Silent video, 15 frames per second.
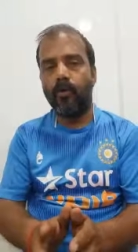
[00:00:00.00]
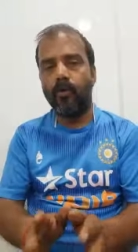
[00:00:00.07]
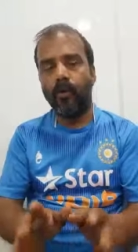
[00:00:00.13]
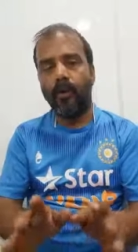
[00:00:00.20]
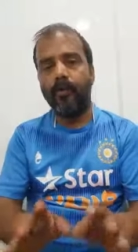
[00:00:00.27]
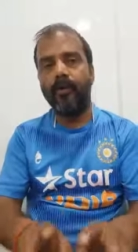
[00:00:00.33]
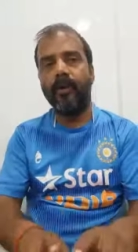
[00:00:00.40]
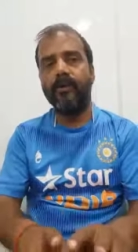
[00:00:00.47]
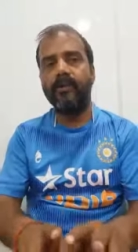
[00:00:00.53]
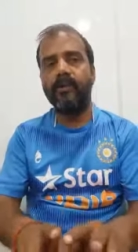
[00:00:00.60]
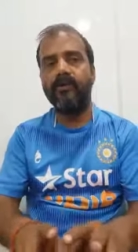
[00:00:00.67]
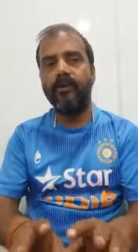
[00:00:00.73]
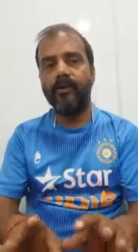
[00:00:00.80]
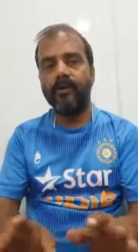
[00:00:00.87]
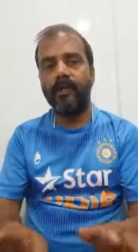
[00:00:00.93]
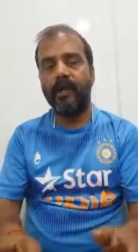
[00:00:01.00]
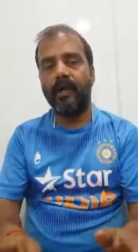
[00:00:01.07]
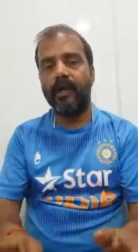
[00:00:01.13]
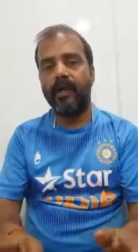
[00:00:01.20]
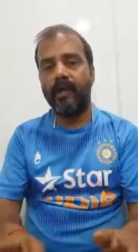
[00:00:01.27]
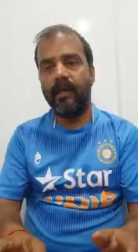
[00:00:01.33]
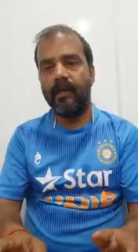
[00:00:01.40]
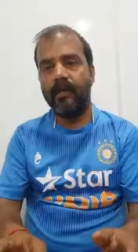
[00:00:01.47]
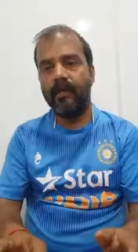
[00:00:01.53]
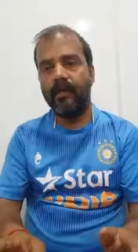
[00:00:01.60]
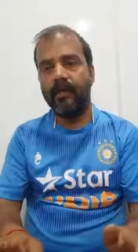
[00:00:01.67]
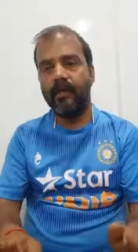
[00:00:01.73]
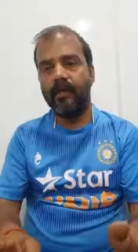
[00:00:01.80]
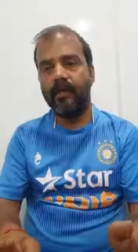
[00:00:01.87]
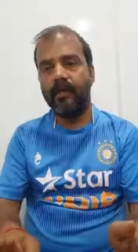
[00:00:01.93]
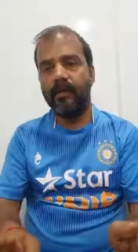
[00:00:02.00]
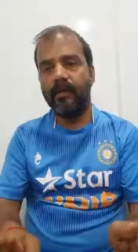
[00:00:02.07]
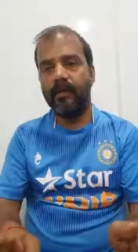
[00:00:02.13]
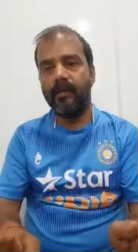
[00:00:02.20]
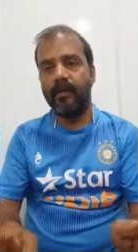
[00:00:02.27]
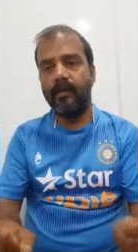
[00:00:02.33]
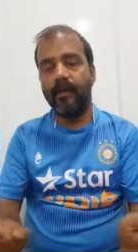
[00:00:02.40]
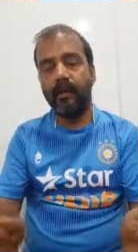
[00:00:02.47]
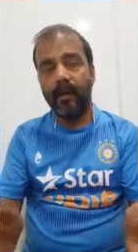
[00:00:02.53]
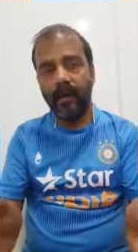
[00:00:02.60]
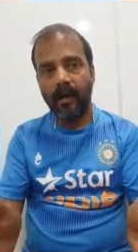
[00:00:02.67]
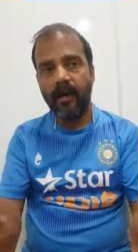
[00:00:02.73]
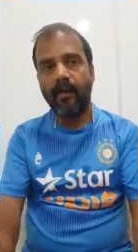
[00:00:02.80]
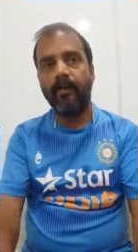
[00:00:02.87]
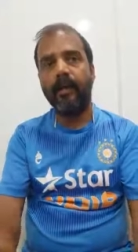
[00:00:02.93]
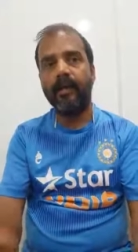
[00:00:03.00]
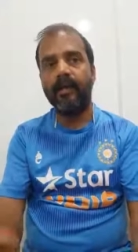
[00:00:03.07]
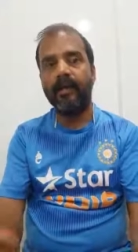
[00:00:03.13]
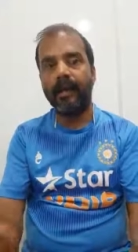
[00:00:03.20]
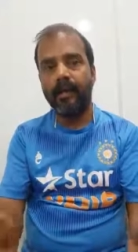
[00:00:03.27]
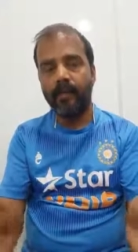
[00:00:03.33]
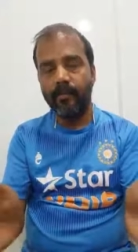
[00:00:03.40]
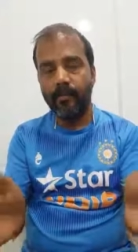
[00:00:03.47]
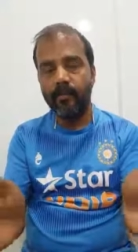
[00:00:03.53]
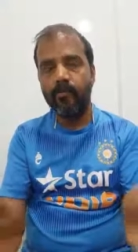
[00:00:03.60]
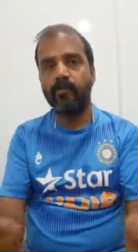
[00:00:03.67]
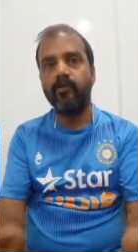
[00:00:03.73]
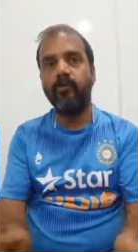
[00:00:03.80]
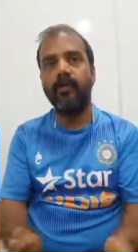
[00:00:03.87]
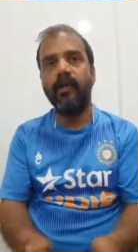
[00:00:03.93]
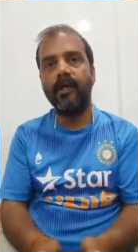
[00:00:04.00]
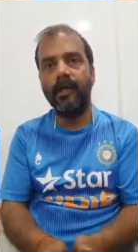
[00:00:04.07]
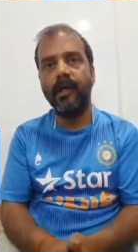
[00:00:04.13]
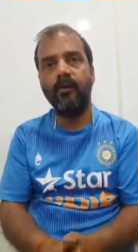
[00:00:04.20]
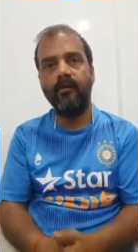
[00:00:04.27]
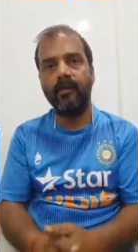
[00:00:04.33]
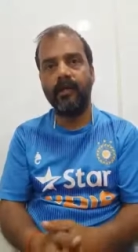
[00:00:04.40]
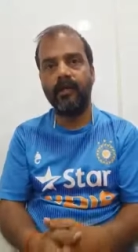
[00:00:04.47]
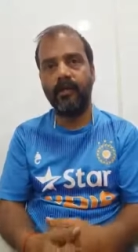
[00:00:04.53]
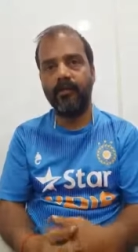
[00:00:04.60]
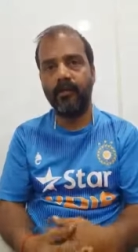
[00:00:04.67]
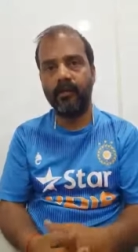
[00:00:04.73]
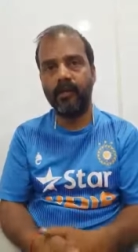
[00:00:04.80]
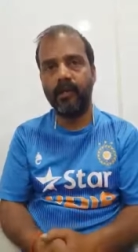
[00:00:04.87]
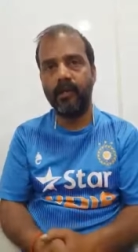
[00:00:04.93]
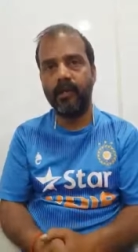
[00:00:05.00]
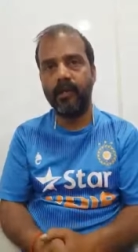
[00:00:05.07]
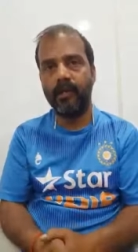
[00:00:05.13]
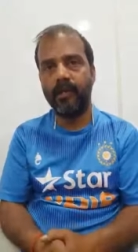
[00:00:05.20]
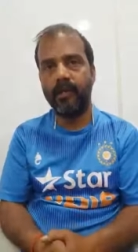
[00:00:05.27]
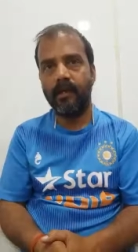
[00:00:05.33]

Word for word: को अपना जीवन चलाने के लिए हमारी यानी मनुष्यों की ही आवश्यकता पड़ती है